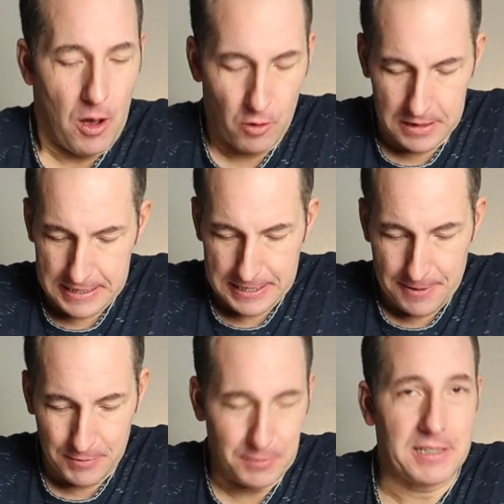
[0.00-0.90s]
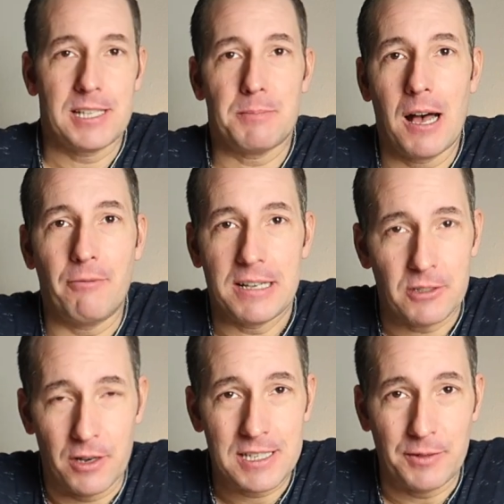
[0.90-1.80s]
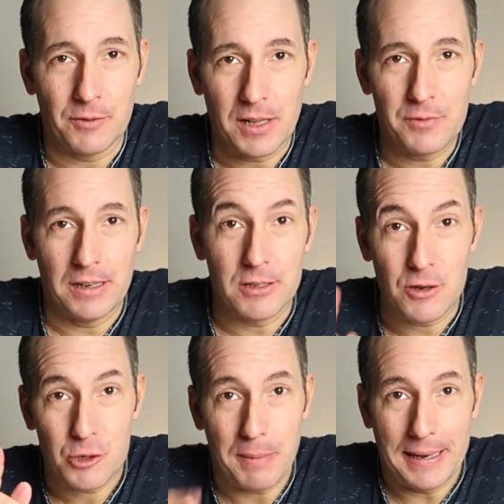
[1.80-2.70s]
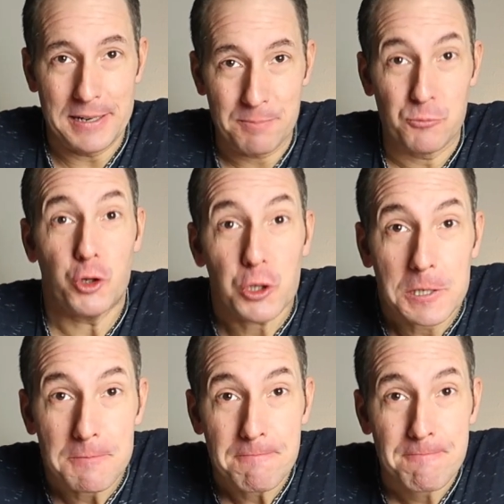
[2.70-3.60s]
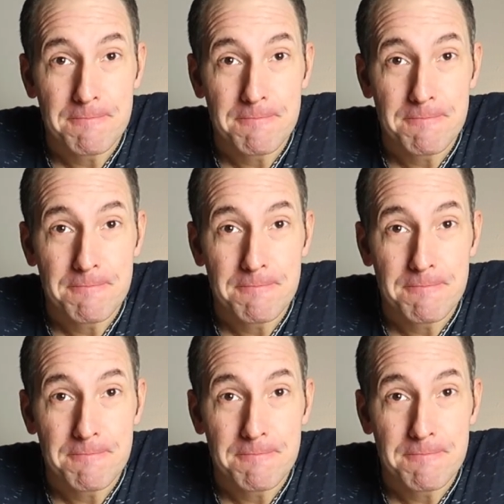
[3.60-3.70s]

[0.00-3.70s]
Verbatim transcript: Und ähm, was wir als nächstes machen, weiß ich noch nicht. Auf alle Fälle spannend. Tschüss.